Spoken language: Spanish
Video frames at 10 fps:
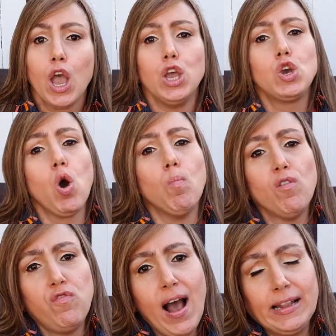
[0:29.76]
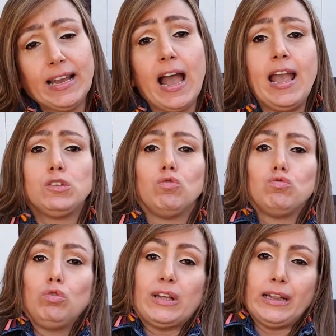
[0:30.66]
Y como falda es un
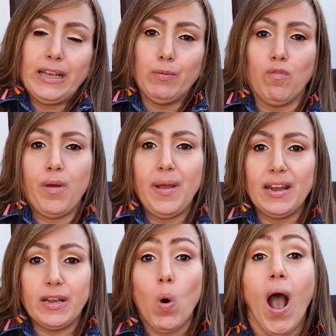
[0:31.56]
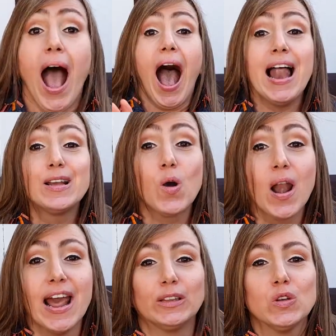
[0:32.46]
sustantivo femenino, al
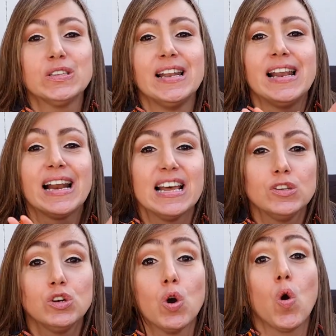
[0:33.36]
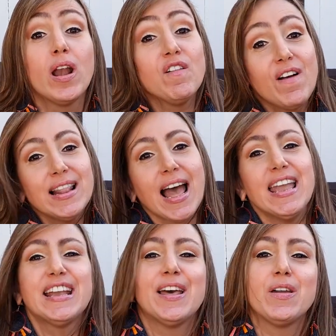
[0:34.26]
coleto se le relacionó con la falda
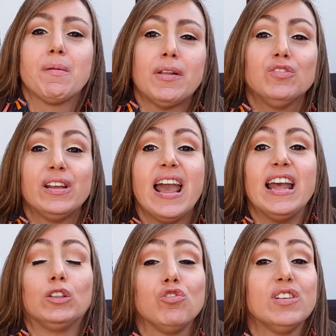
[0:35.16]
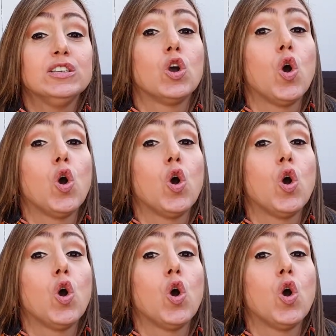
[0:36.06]
y quedó llamándosele entonces